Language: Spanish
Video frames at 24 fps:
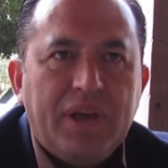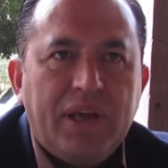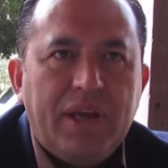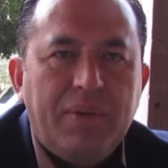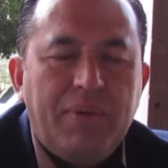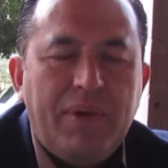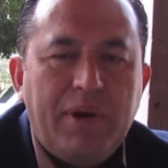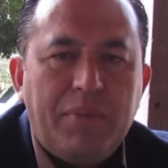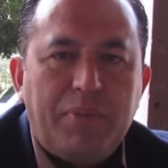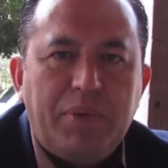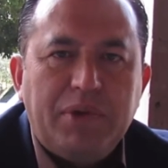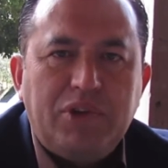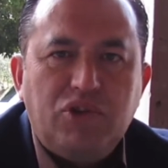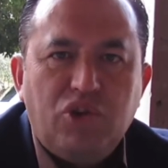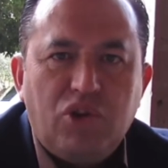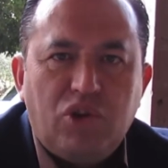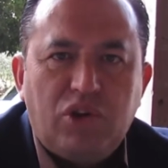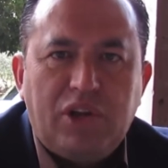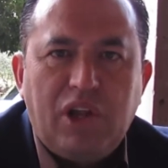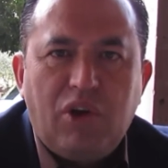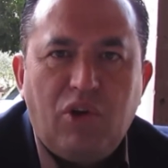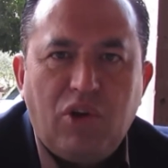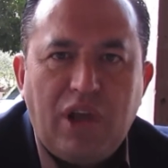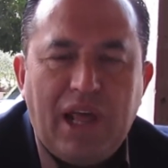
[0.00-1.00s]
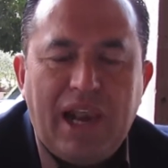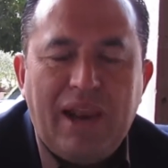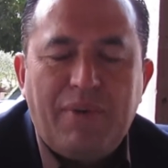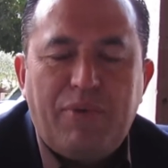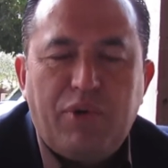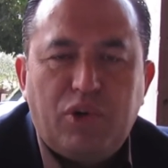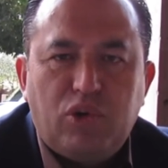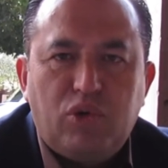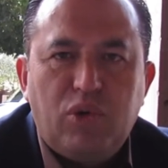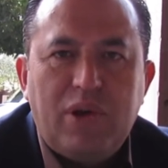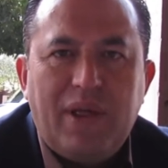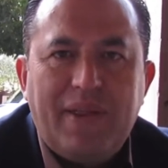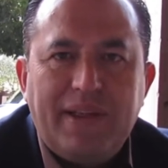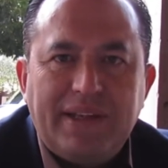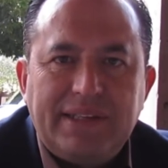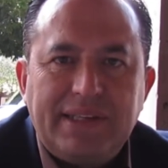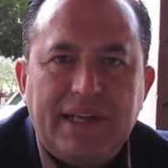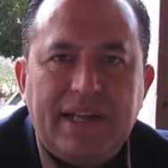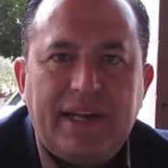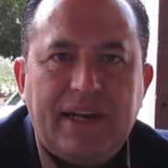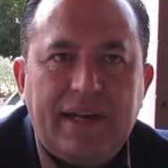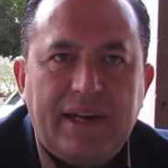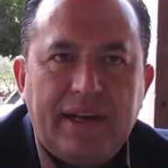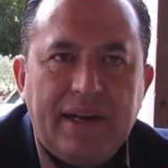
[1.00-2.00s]
y bueno, pues yo tengo ya la fortuna de
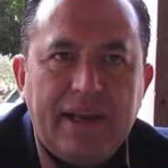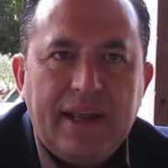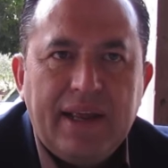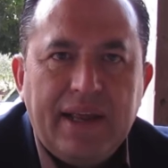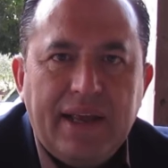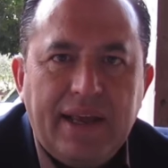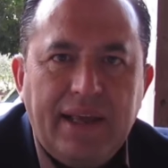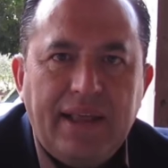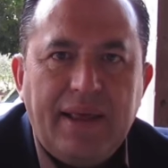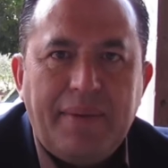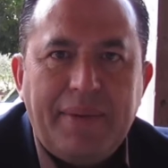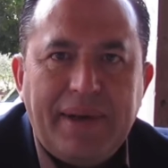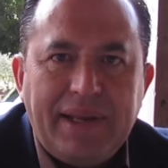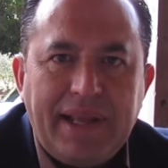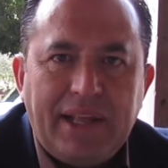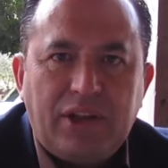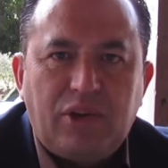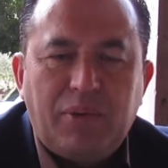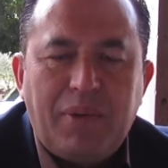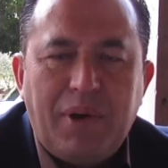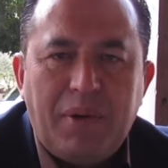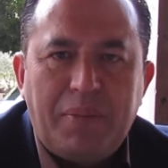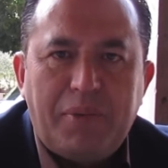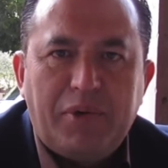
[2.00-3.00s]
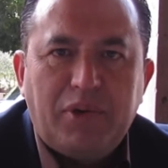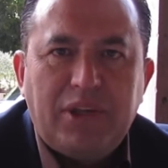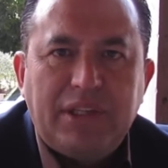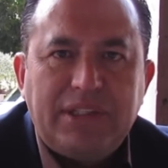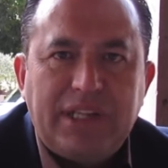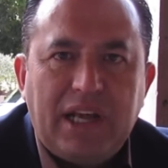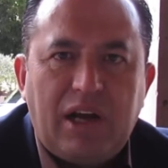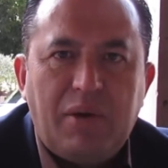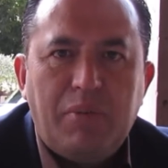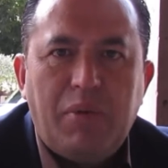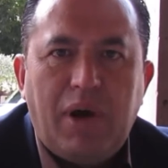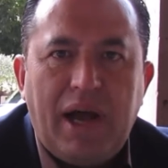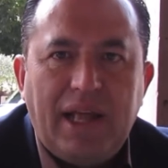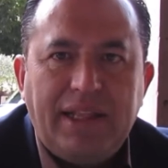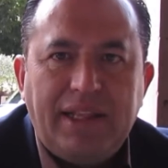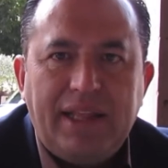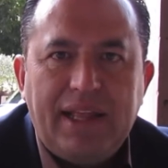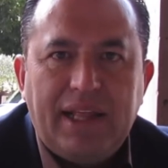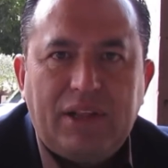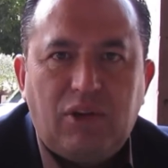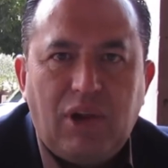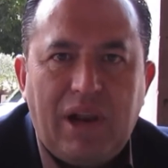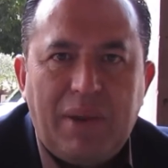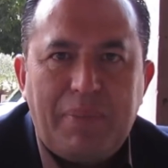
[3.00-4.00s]
ser y de haber ya tomado protesta como
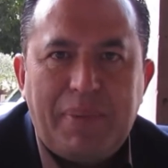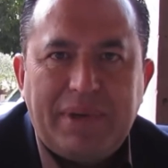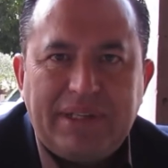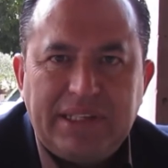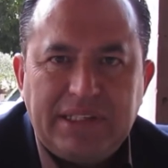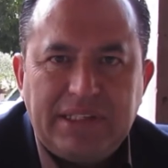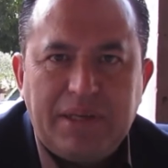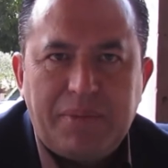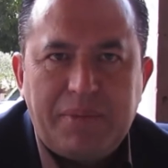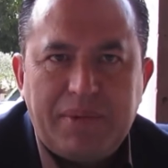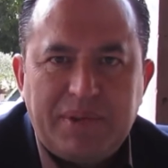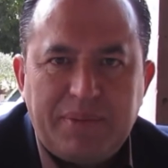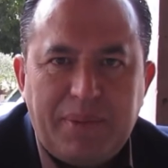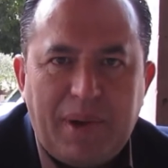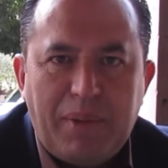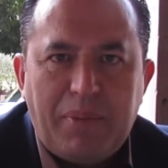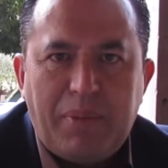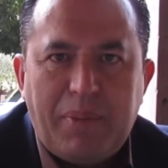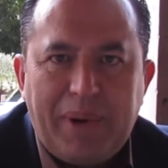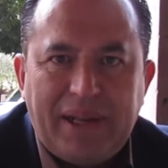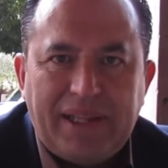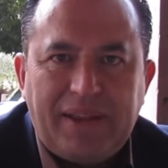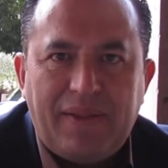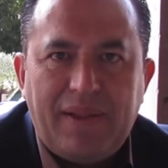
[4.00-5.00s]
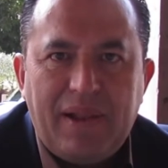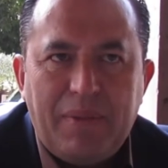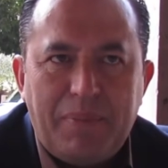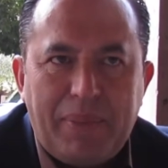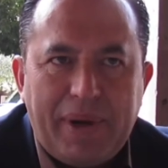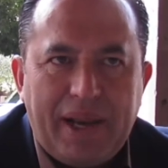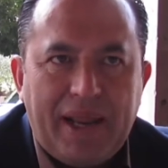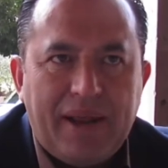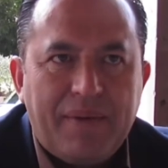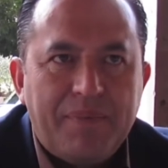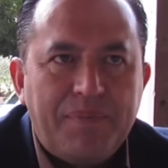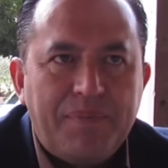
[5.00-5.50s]
candidato a la presidencia municipal por parte del PRI.